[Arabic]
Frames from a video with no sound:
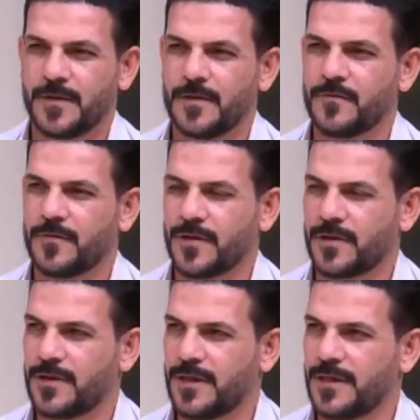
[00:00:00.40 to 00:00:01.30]
الفرق
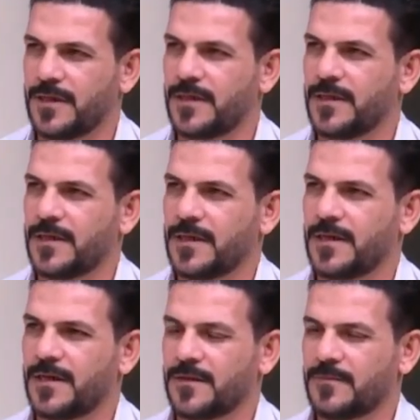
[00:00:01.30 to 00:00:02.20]
كلها
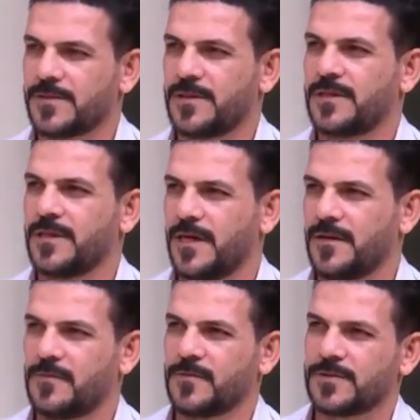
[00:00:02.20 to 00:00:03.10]
كانت مستعده هذا
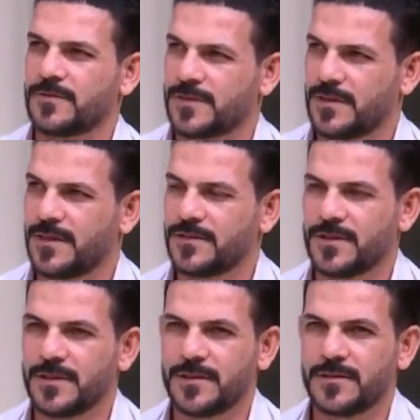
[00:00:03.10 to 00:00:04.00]
الموسم استعداد
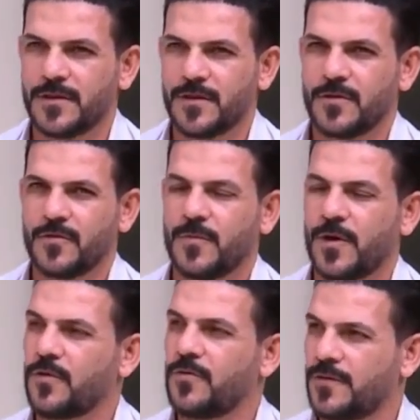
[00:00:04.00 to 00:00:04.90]
جيد
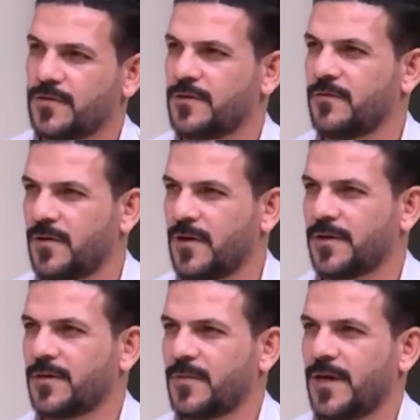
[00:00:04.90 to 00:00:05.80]
وماكو ذيك
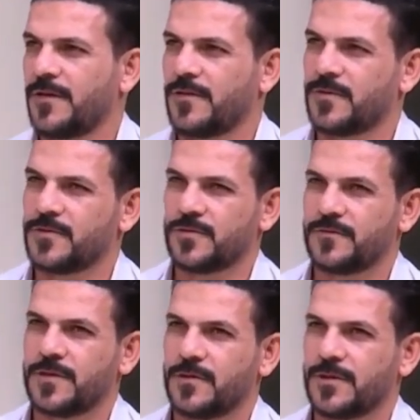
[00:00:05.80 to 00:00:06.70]
الفوارق بحيث تشوف
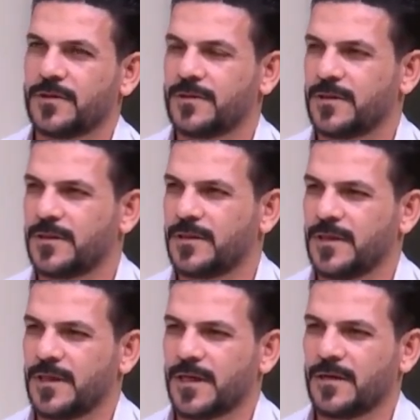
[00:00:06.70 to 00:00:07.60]
دوري ينتهي
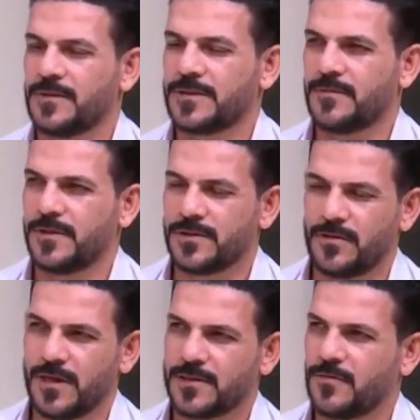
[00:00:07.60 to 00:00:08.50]
قبل سبع
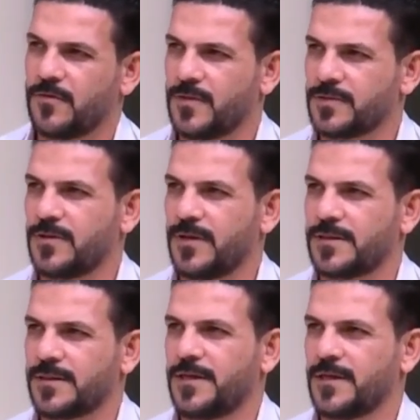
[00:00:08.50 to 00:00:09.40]
جولات او ثمان
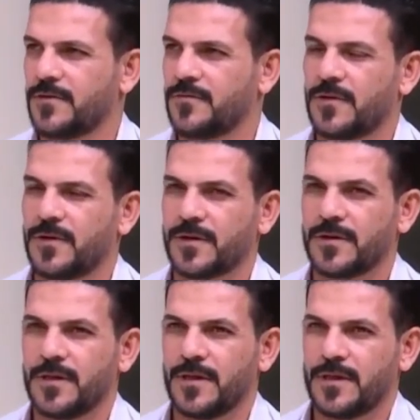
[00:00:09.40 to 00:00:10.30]
جولات يعني اكو فوارق
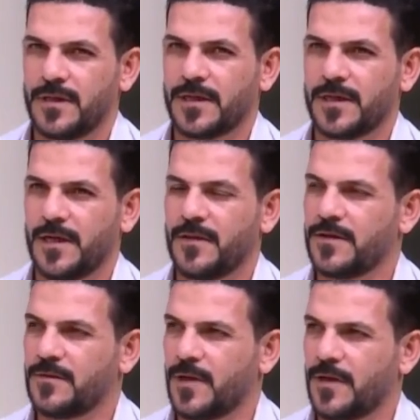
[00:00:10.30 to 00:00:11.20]
لكن هذا
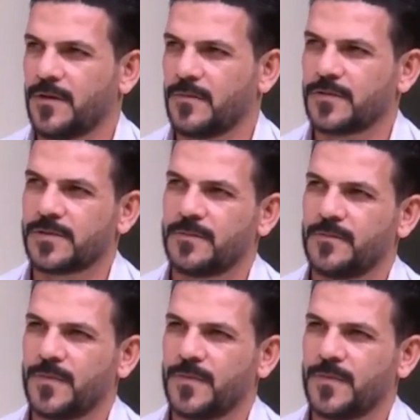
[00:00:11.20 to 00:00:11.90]
هذا الموسم